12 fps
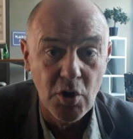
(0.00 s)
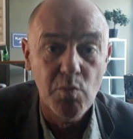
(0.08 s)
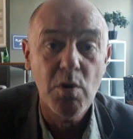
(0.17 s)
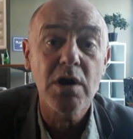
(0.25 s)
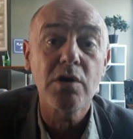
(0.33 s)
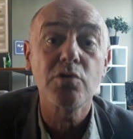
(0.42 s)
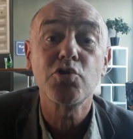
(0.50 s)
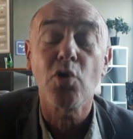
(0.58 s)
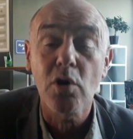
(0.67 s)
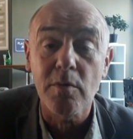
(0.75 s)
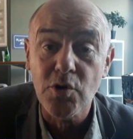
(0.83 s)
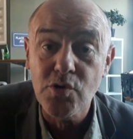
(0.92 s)
Moi, je
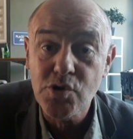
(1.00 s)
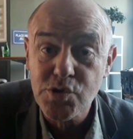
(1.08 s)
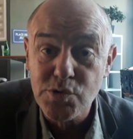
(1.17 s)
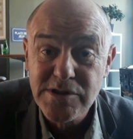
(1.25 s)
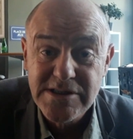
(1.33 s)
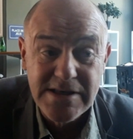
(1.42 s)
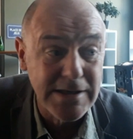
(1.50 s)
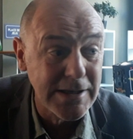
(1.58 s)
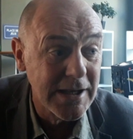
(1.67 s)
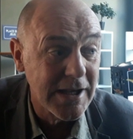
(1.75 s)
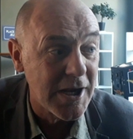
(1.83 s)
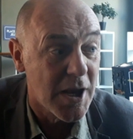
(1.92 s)
recommande une chose, c'est
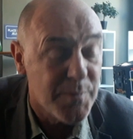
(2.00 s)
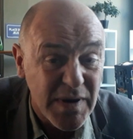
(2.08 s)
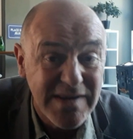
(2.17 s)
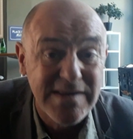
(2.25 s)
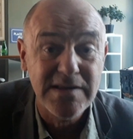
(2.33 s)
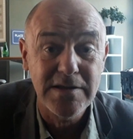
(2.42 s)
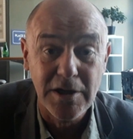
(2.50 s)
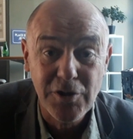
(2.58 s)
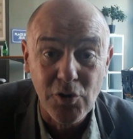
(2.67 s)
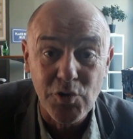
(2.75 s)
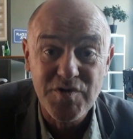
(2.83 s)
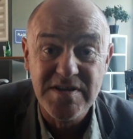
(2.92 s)
l'appétit, la
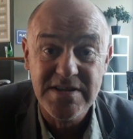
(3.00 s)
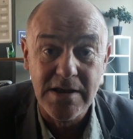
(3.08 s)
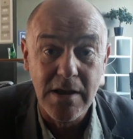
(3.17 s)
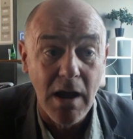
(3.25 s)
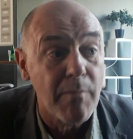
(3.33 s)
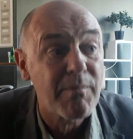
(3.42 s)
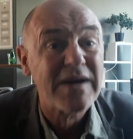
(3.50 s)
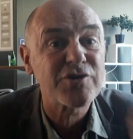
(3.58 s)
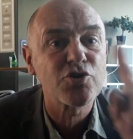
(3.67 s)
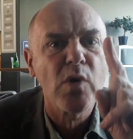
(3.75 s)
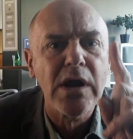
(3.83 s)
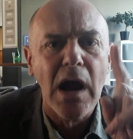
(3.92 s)
curiosité, à pas
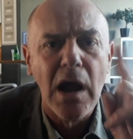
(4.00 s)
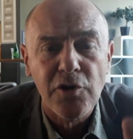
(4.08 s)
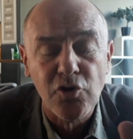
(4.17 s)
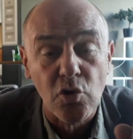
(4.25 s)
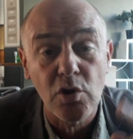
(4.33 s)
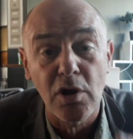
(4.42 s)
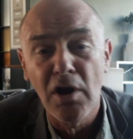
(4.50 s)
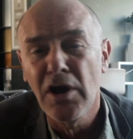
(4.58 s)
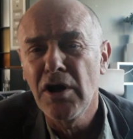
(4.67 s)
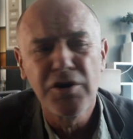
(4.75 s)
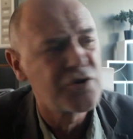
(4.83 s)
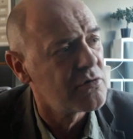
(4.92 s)
jouer un truc.
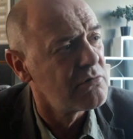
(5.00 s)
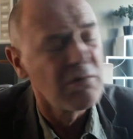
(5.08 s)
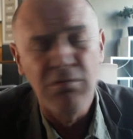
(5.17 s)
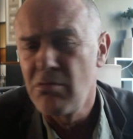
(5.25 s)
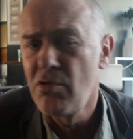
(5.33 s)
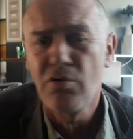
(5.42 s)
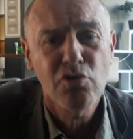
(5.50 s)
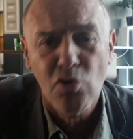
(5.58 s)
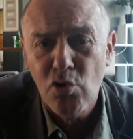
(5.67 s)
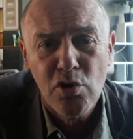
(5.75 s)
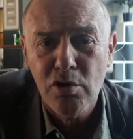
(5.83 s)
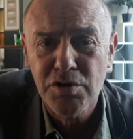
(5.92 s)
Le
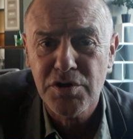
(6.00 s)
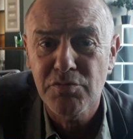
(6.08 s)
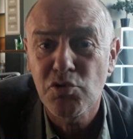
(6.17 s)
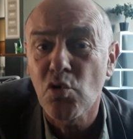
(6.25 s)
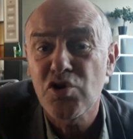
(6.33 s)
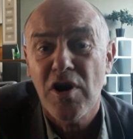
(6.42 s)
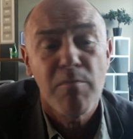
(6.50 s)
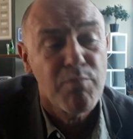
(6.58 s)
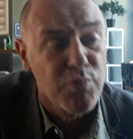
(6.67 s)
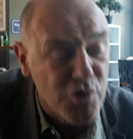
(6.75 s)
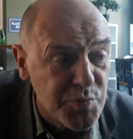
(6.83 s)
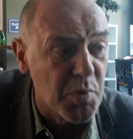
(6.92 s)
truc dont j'ai le
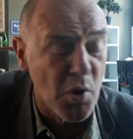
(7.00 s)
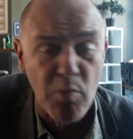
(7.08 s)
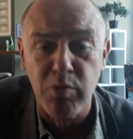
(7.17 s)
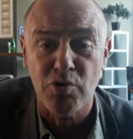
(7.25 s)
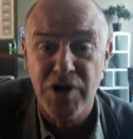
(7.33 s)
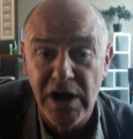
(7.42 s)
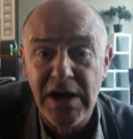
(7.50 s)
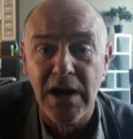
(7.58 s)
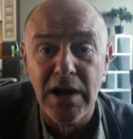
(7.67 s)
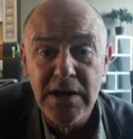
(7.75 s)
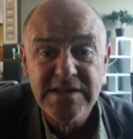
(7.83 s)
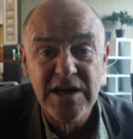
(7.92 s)
plus peur pour
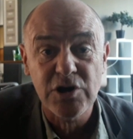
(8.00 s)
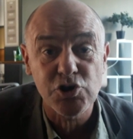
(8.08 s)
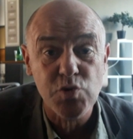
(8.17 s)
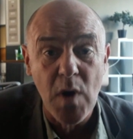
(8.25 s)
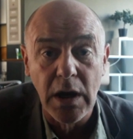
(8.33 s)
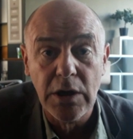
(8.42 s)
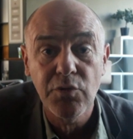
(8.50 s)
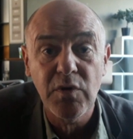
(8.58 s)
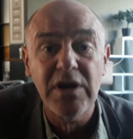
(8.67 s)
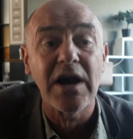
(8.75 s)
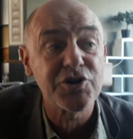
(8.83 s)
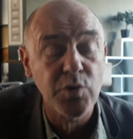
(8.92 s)
chacun, c'est qu'on soit
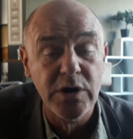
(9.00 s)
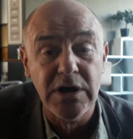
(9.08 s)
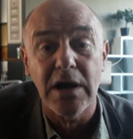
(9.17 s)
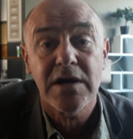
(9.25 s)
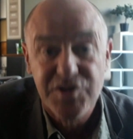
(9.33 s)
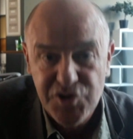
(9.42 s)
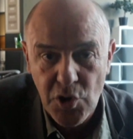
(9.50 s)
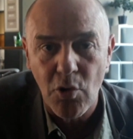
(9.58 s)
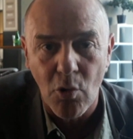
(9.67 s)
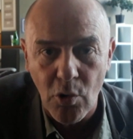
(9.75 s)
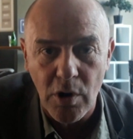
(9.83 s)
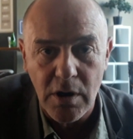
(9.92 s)
réduit à jouer un seul
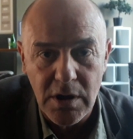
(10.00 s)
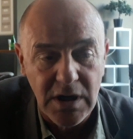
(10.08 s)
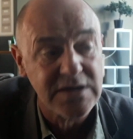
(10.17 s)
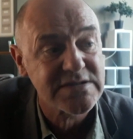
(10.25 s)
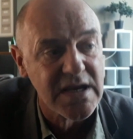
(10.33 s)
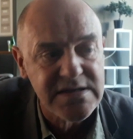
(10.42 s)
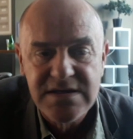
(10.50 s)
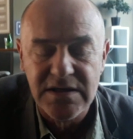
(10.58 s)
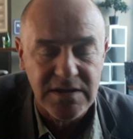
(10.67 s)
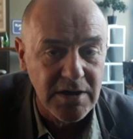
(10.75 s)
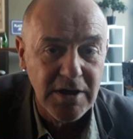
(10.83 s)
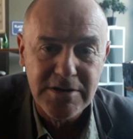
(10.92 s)
rôle. Alors ah, ça,
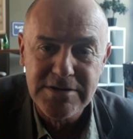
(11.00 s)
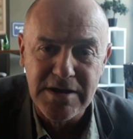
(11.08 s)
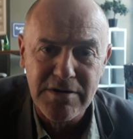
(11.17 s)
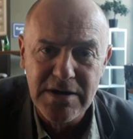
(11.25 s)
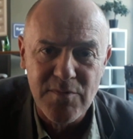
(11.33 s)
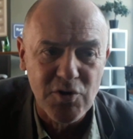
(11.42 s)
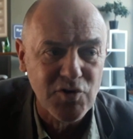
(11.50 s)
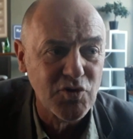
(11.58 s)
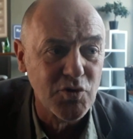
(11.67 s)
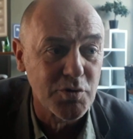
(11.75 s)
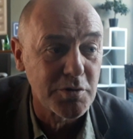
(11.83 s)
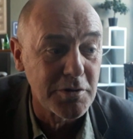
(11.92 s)
c'est une
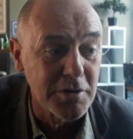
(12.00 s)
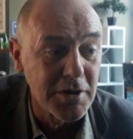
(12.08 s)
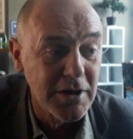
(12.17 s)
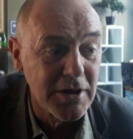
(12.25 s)
dimension... Euh,